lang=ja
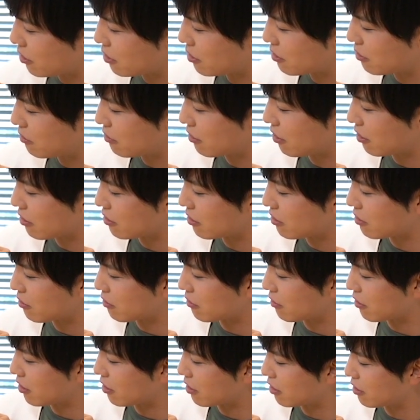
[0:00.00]
味しそうなんです
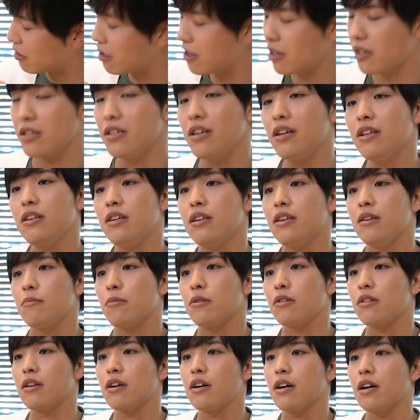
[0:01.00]
よねなんか家に
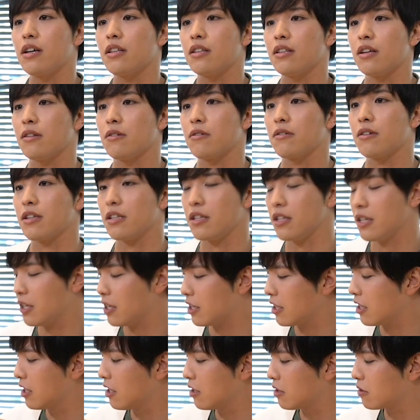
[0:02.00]
持って帰った時
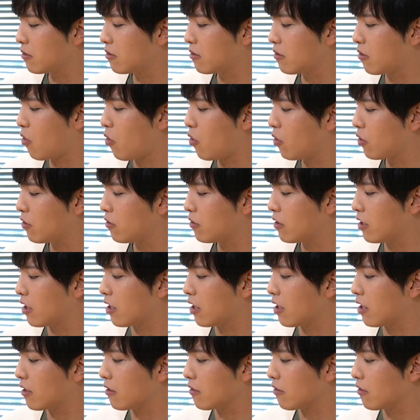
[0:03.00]
にすごく高級
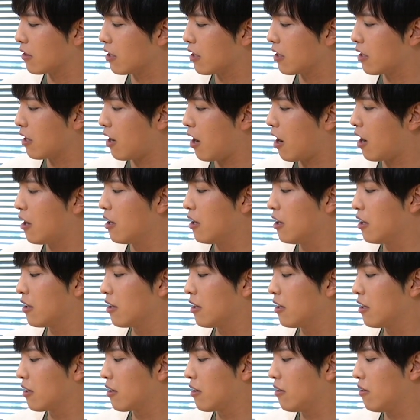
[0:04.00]
感があるのであ
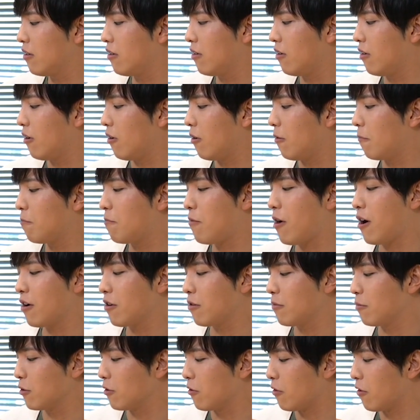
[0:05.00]
今日
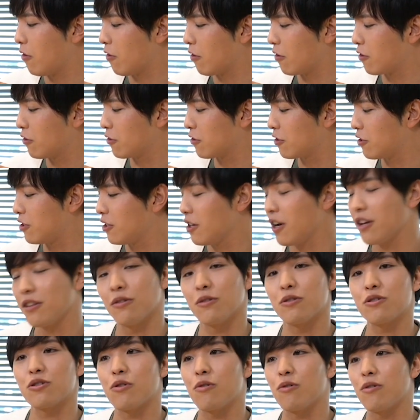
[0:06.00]
パルムの
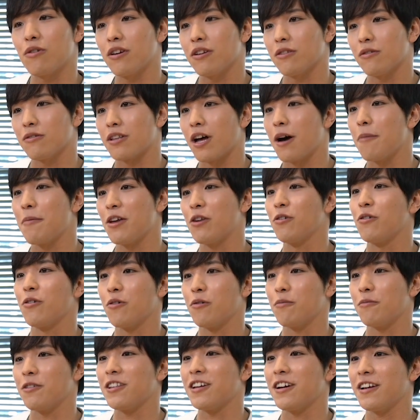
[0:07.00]
クッキーチョコレート食べる
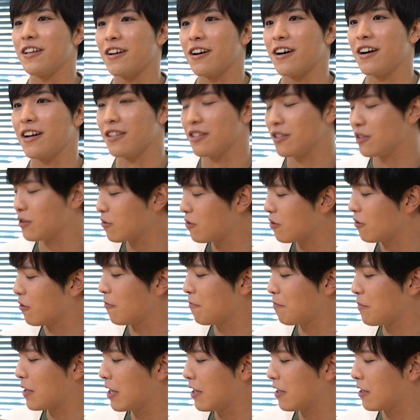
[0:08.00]
よみたいな感じ
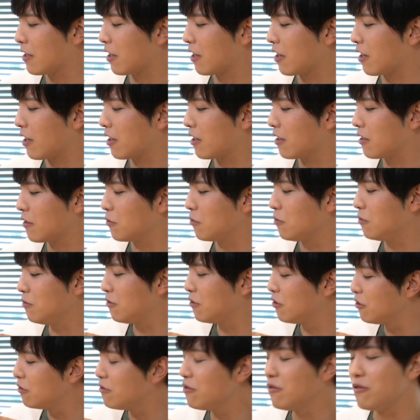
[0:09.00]
のなんかう
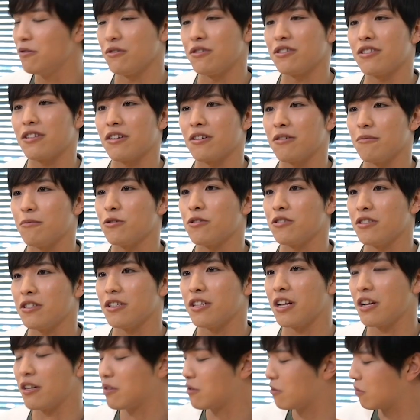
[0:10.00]
んルンルンした気持ち
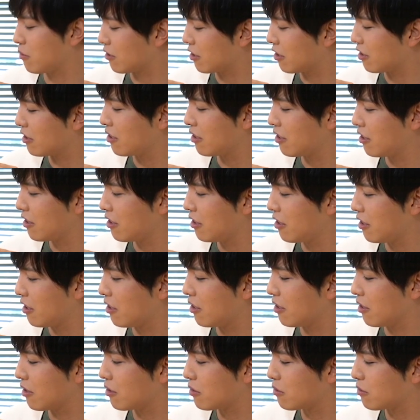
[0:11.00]
になりそうで、
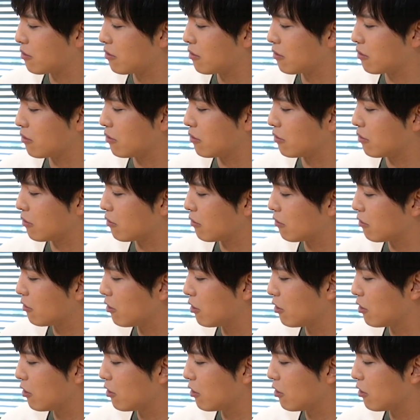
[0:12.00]
えー、すごく